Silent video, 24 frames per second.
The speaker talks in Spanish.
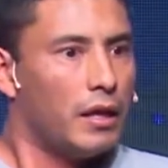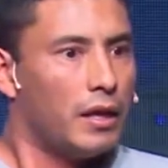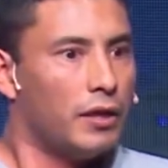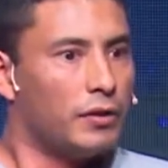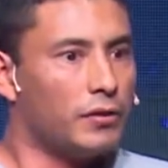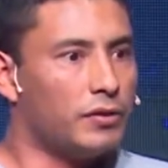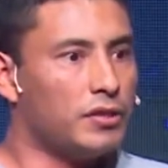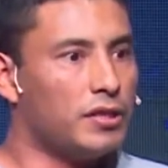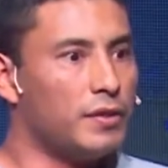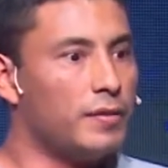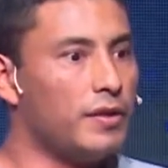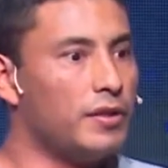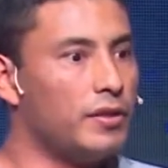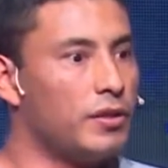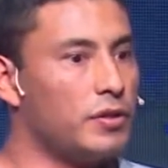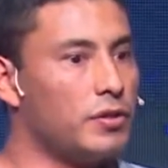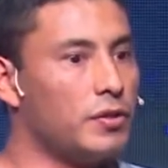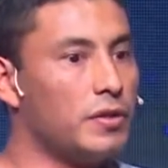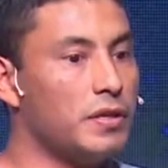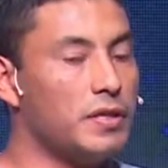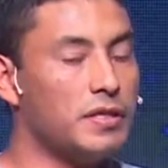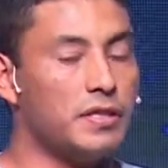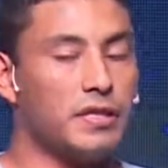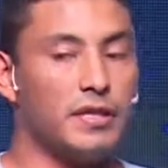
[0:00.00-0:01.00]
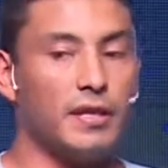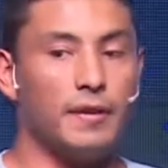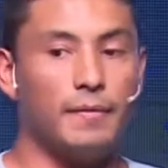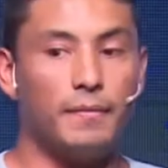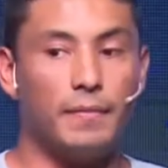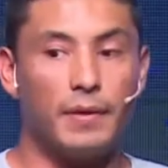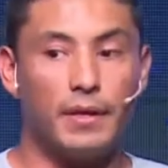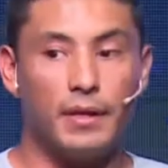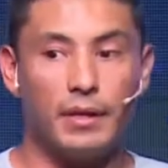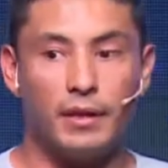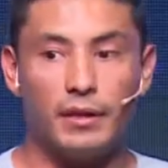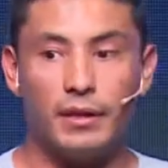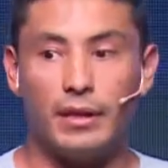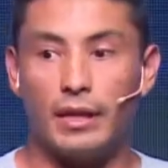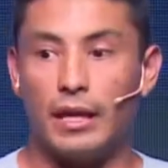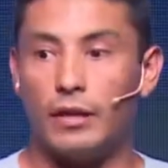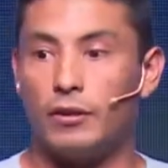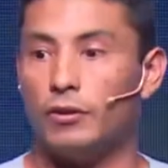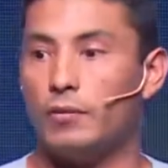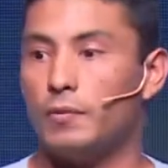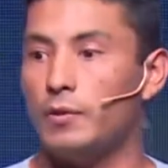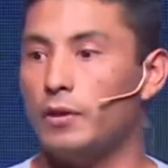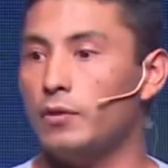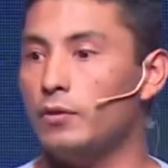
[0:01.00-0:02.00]
Entonces el 28 de diciembre del
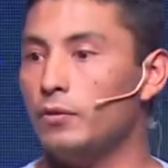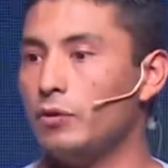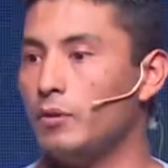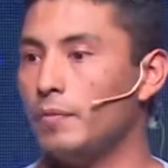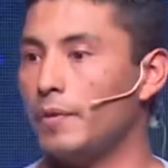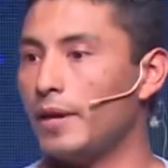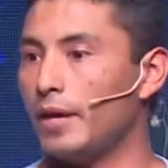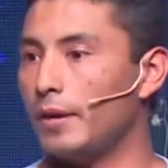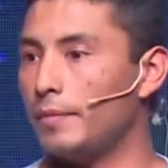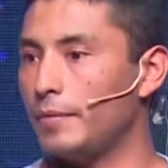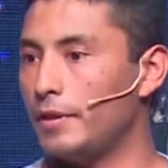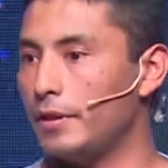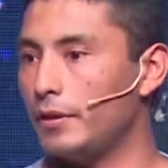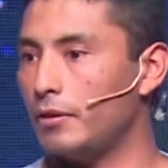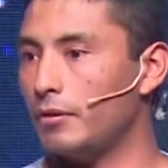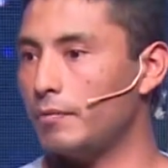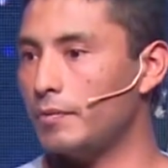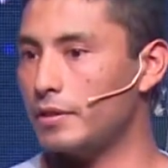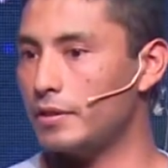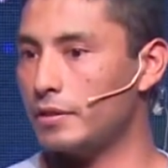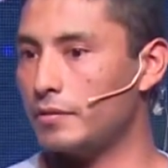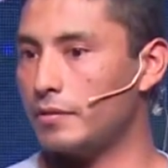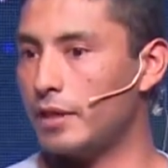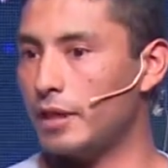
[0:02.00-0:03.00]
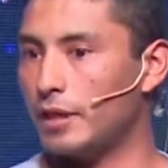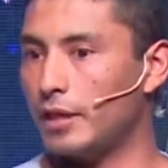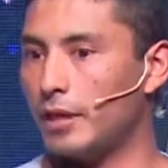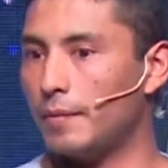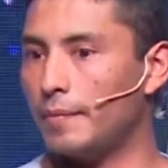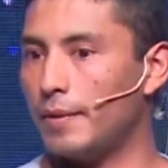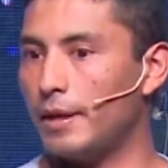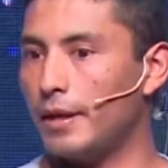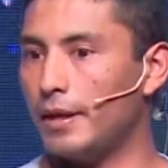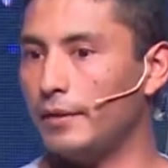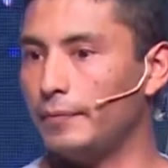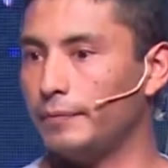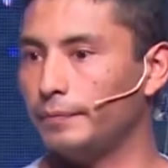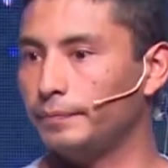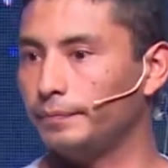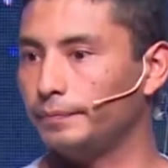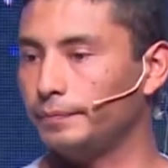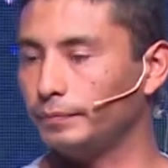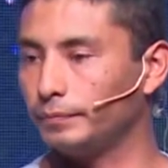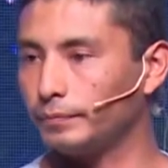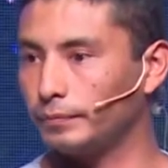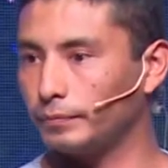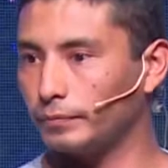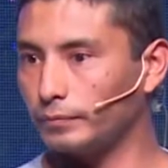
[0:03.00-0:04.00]
año 2001 para mí comienza una etapa
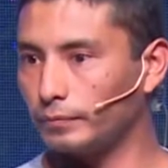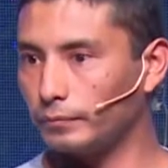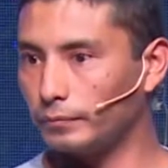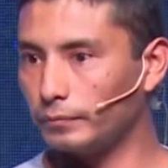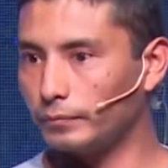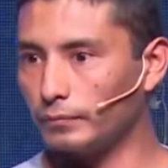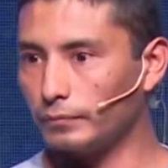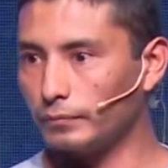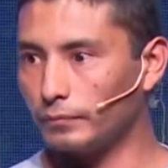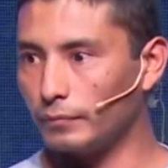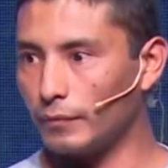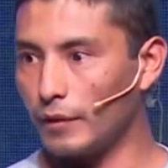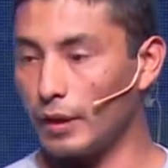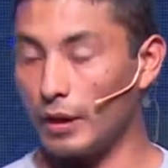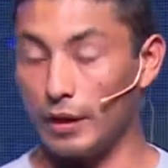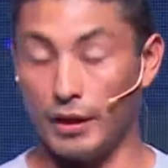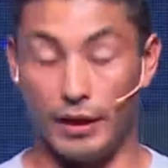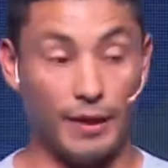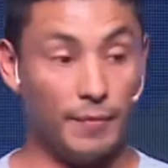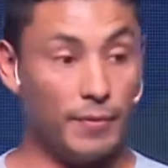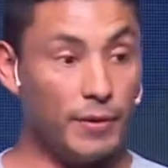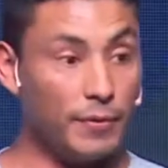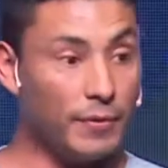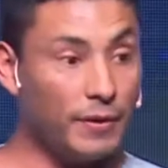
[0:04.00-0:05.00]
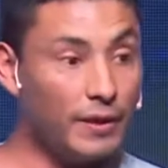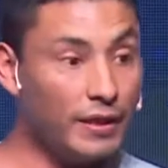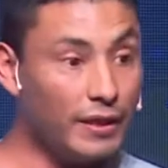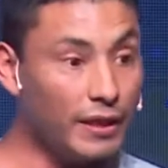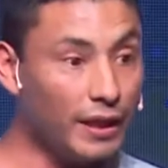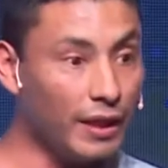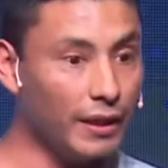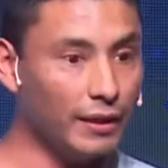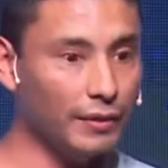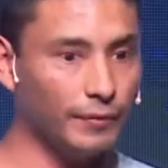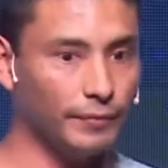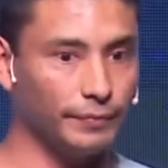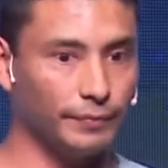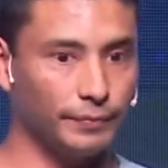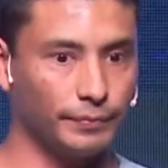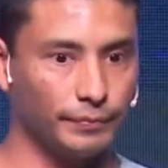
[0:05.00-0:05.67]
en mi vida